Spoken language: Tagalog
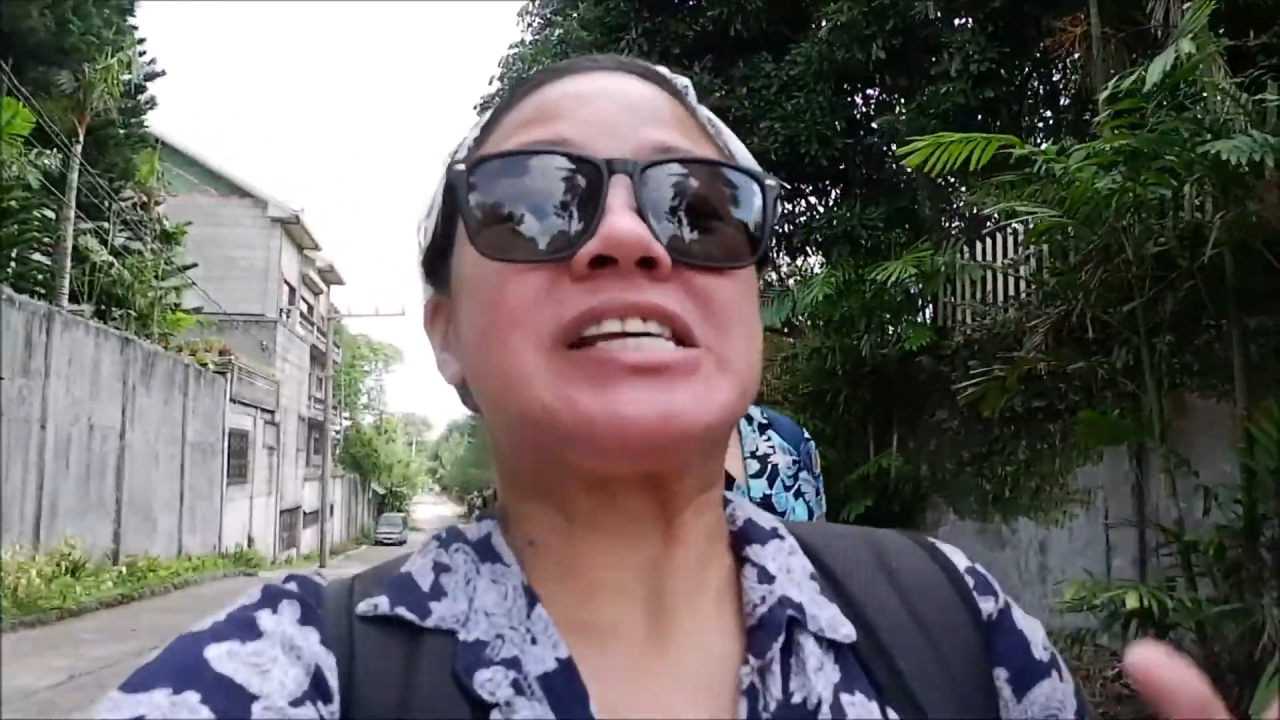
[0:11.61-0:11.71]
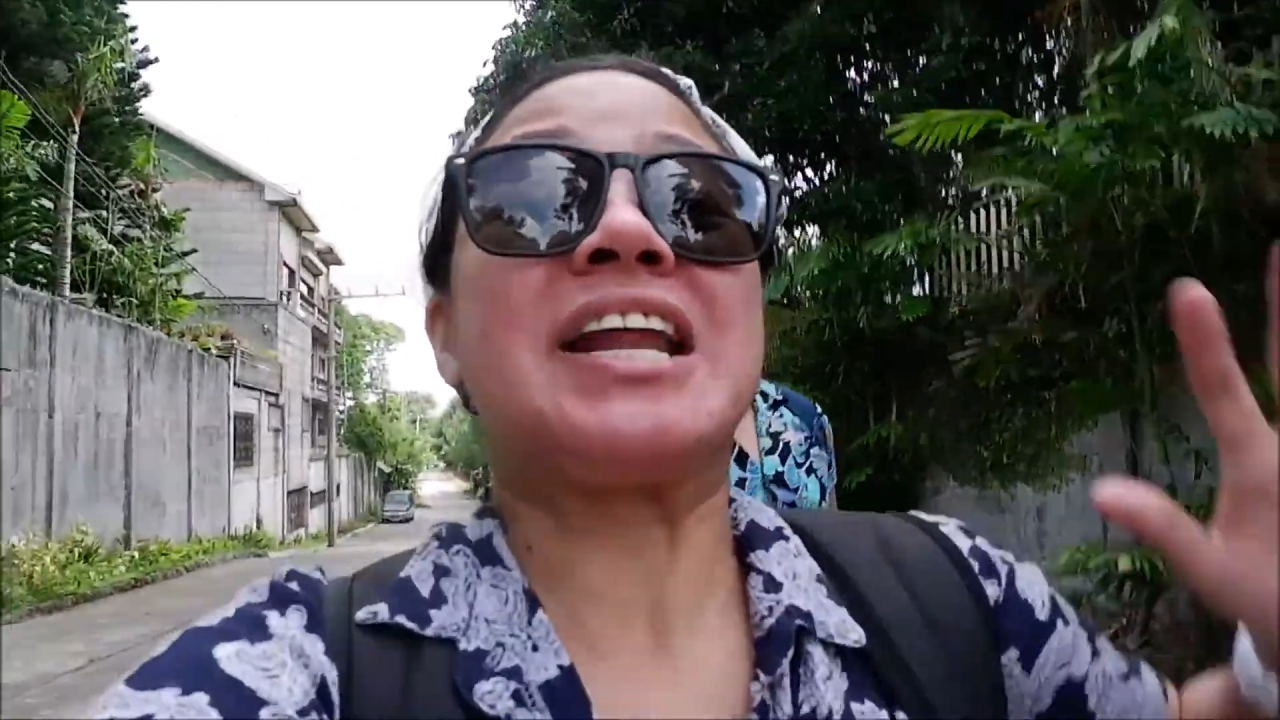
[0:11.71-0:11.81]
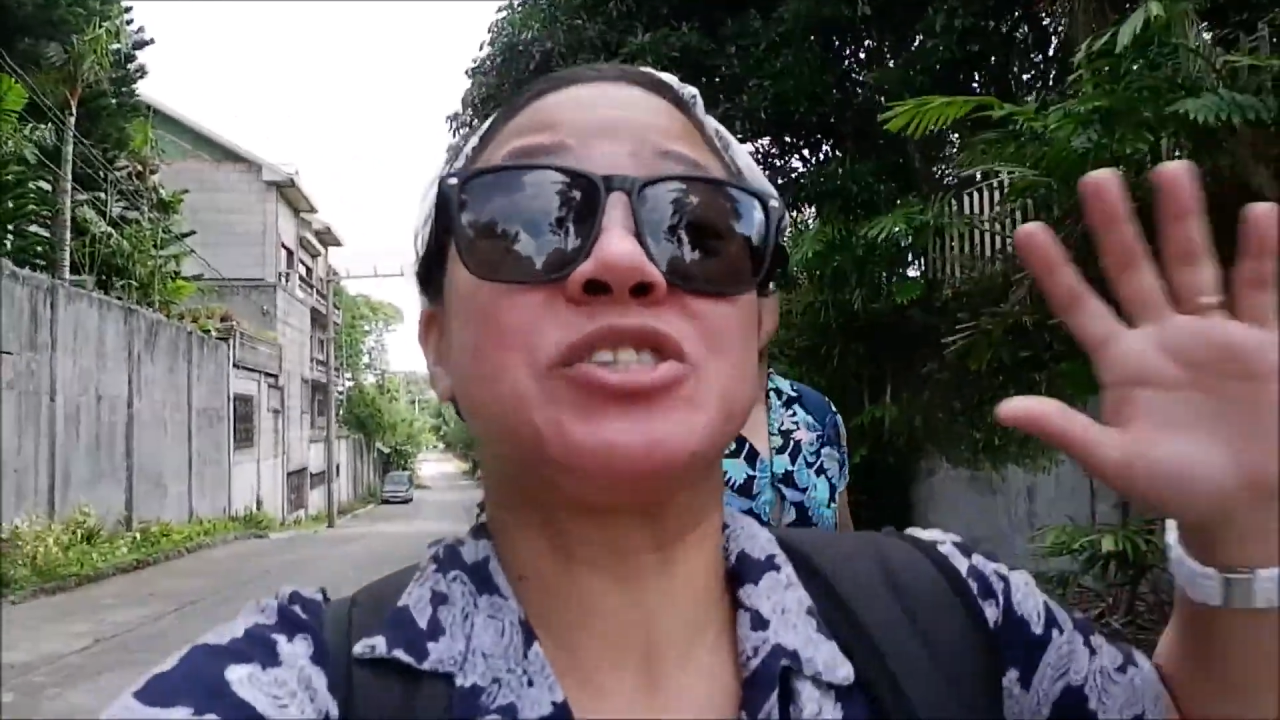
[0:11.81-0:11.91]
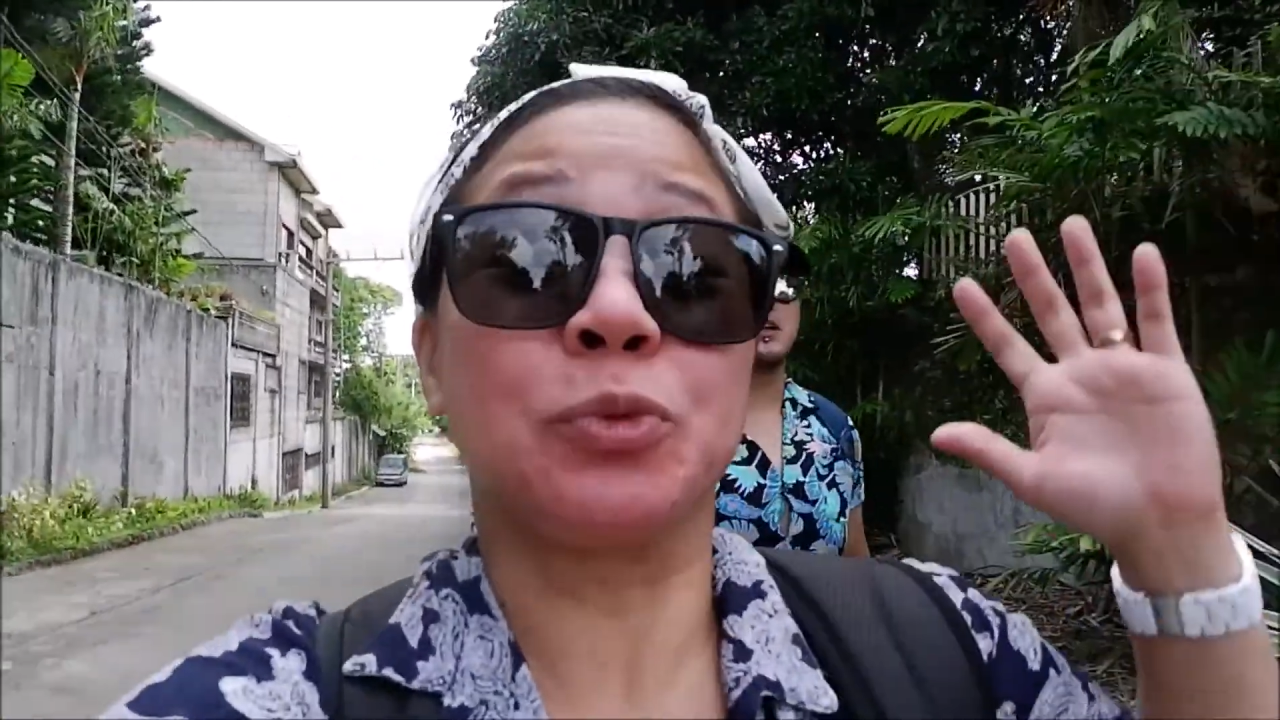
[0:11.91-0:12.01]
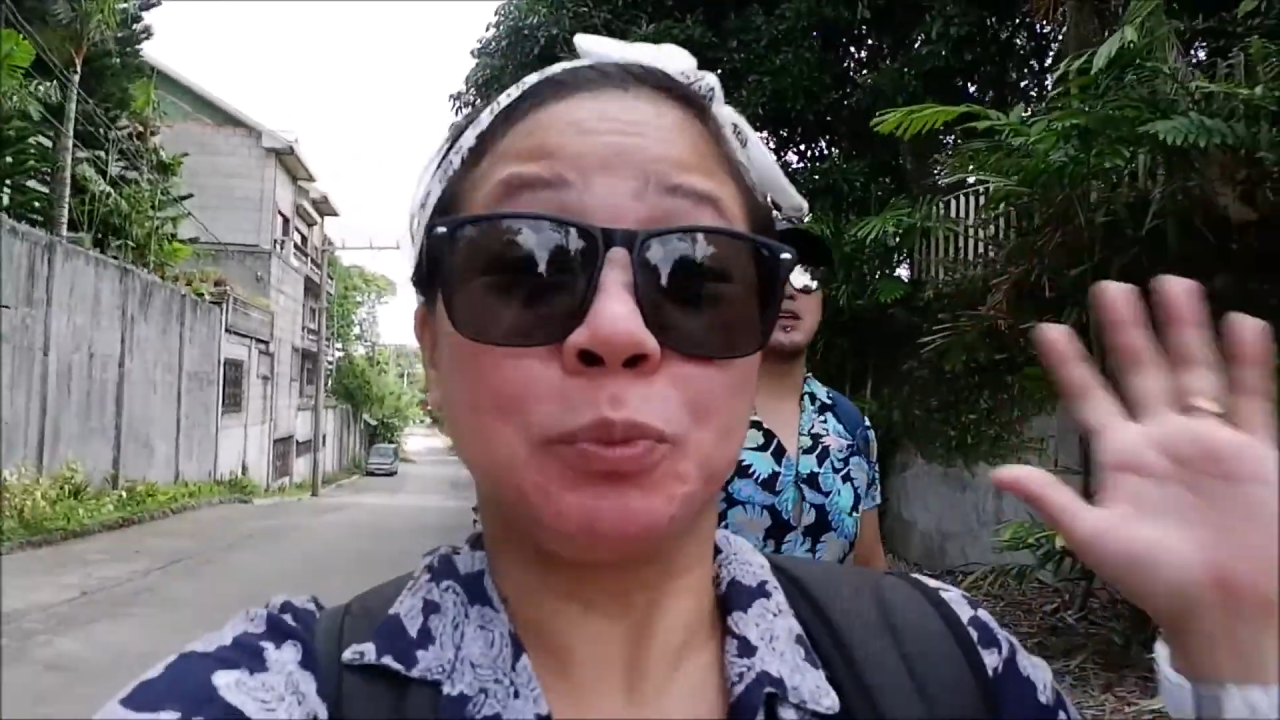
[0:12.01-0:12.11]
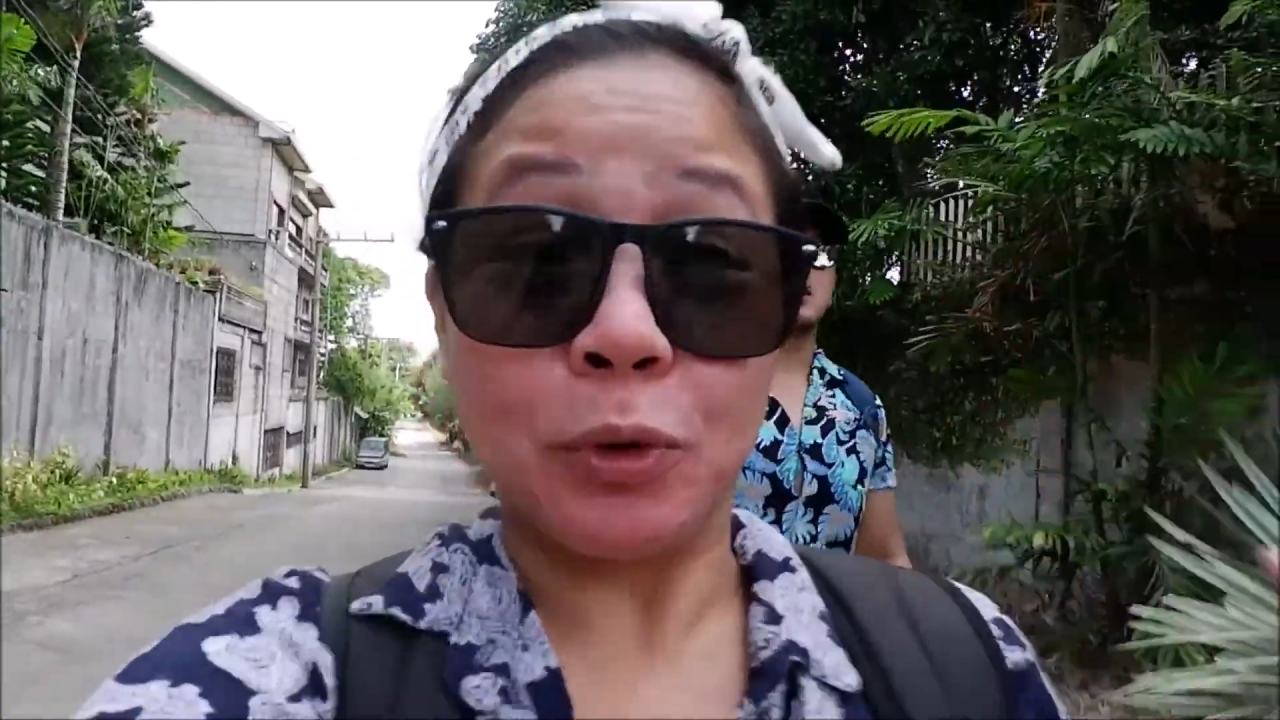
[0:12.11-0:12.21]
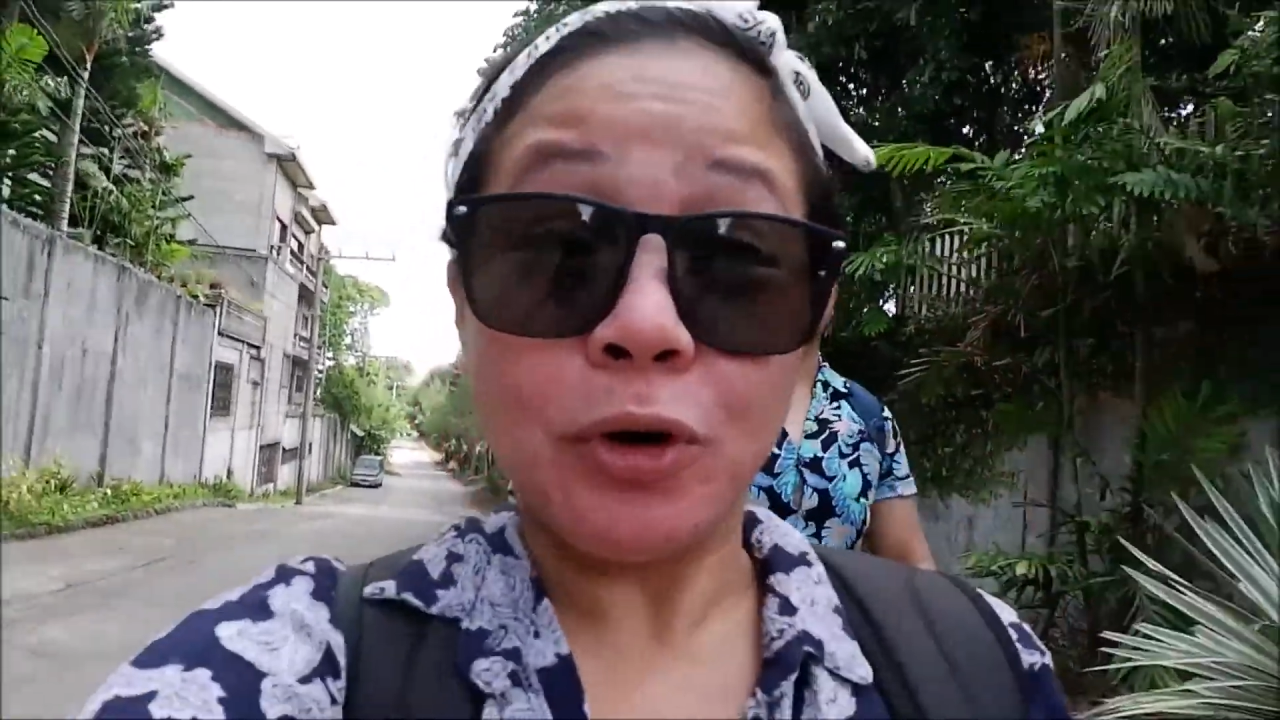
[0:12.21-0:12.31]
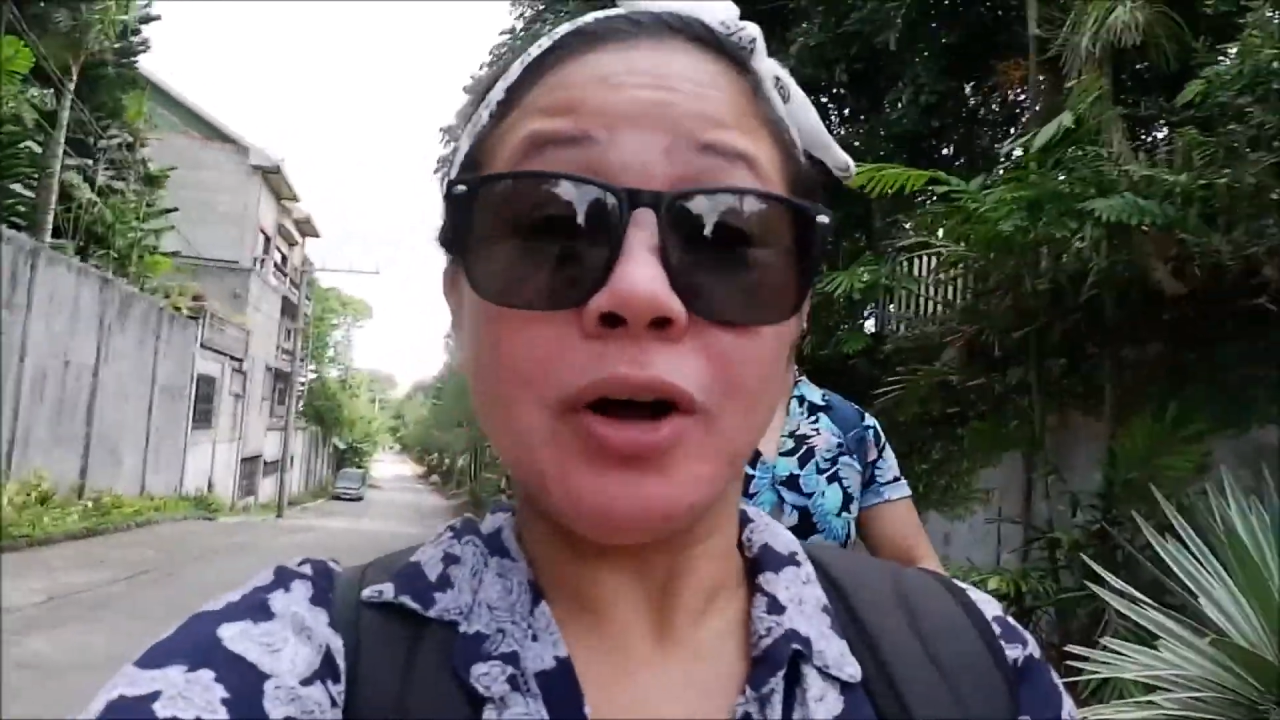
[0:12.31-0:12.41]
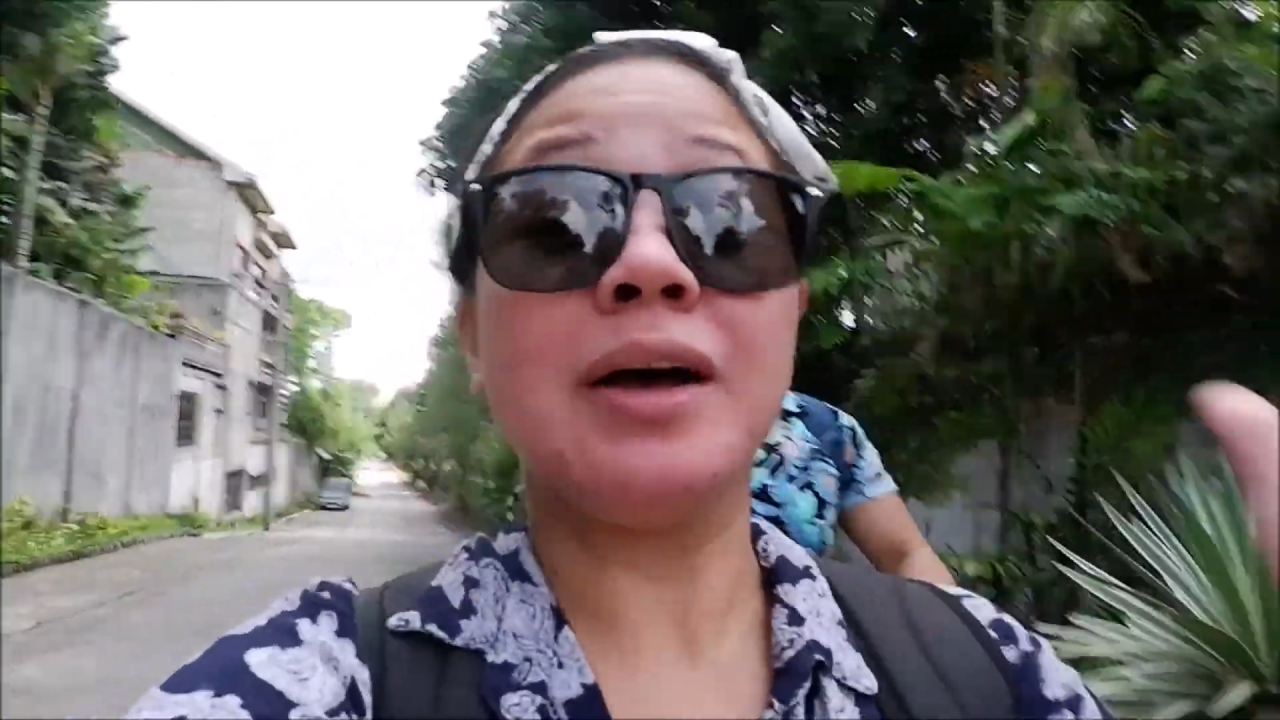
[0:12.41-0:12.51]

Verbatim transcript: sa Nasugbu,